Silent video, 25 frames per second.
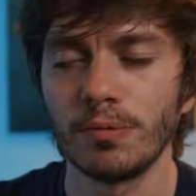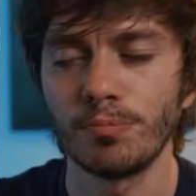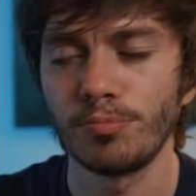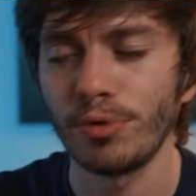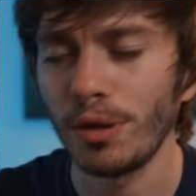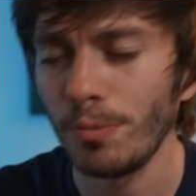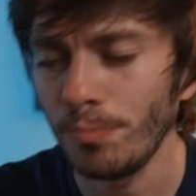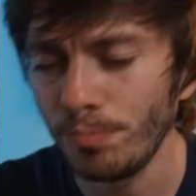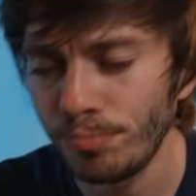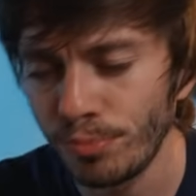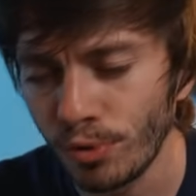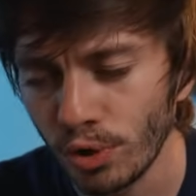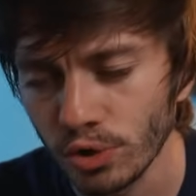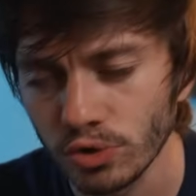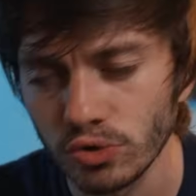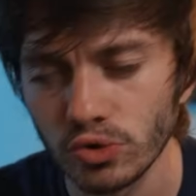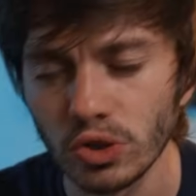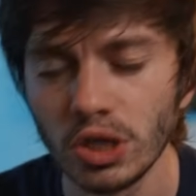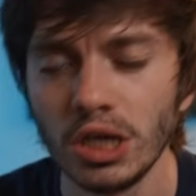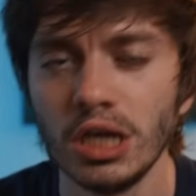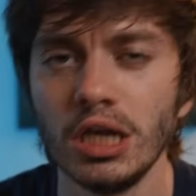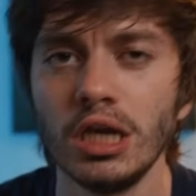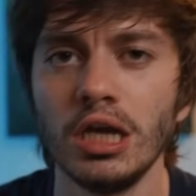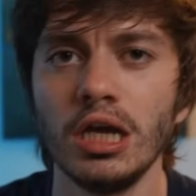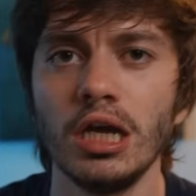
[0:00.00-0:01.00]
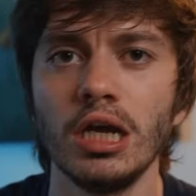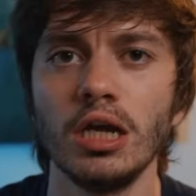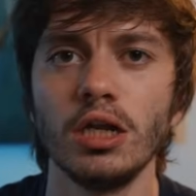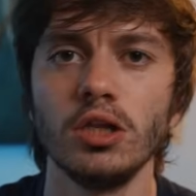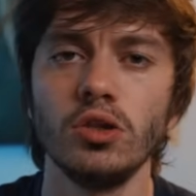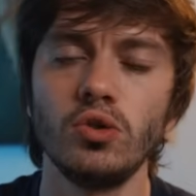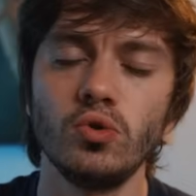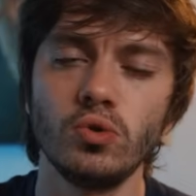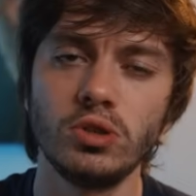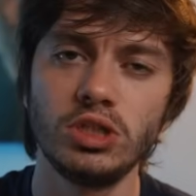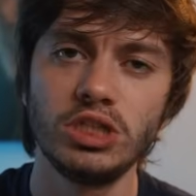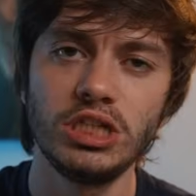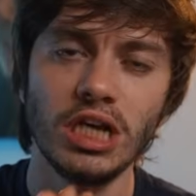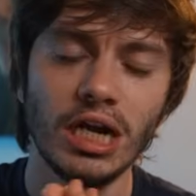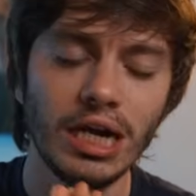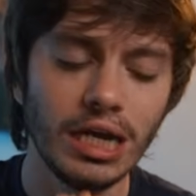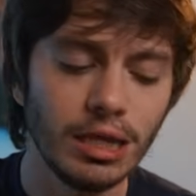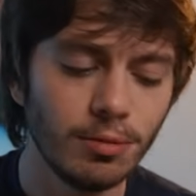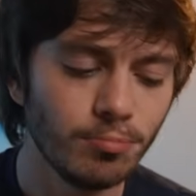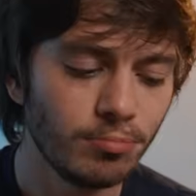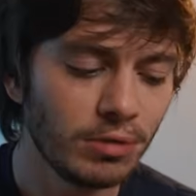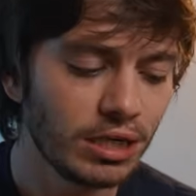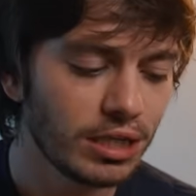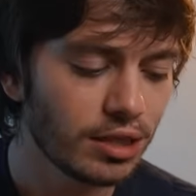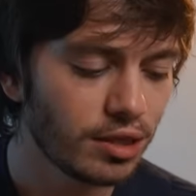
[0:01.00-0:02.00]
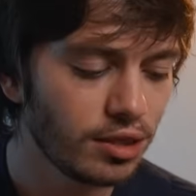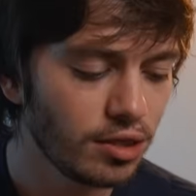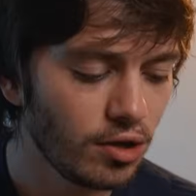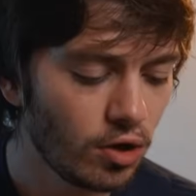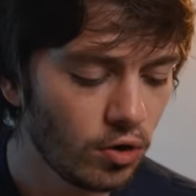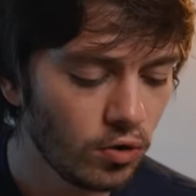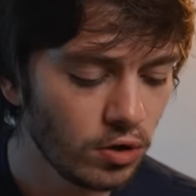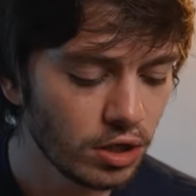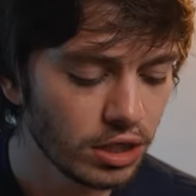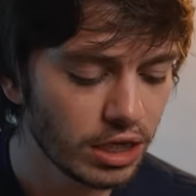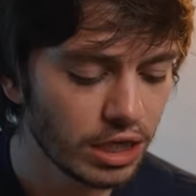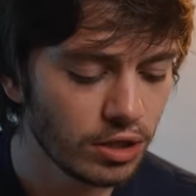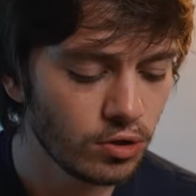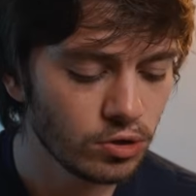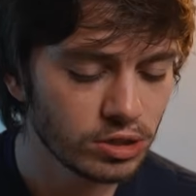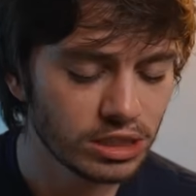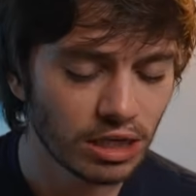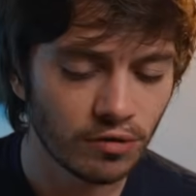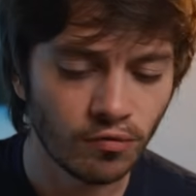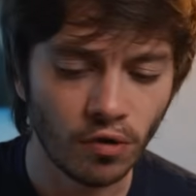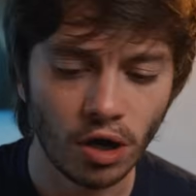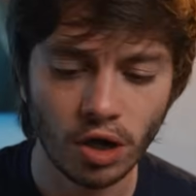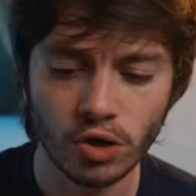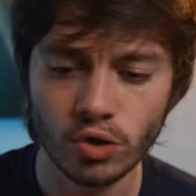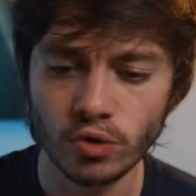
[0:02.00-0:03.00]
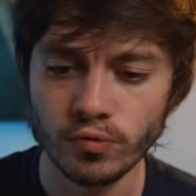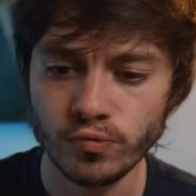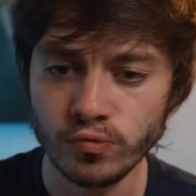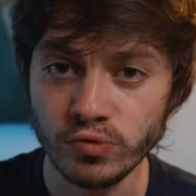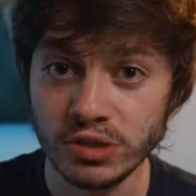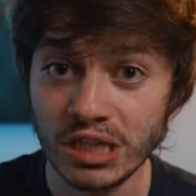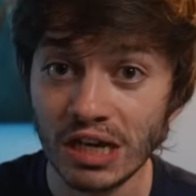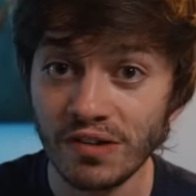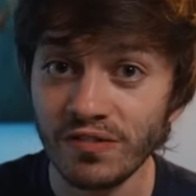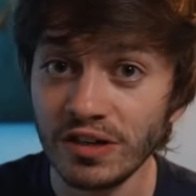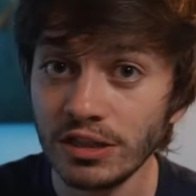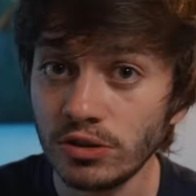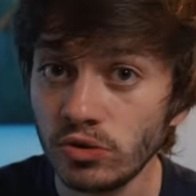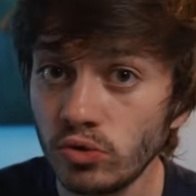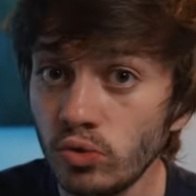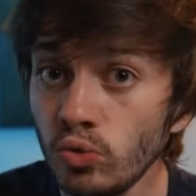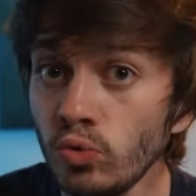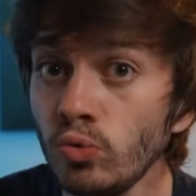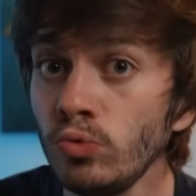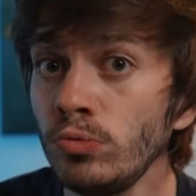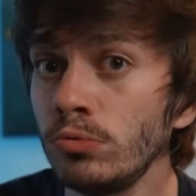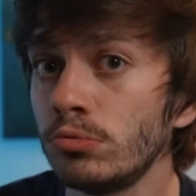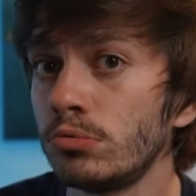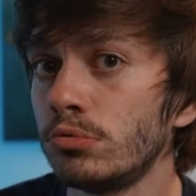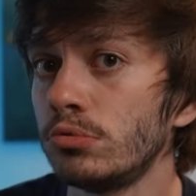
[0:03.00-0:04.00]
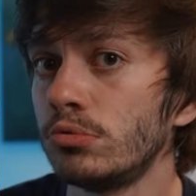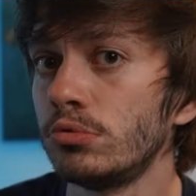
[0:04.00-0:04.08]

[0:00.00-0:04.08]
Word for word: peu importe, de d'y aller maintenant et de savoir que vous avez tout,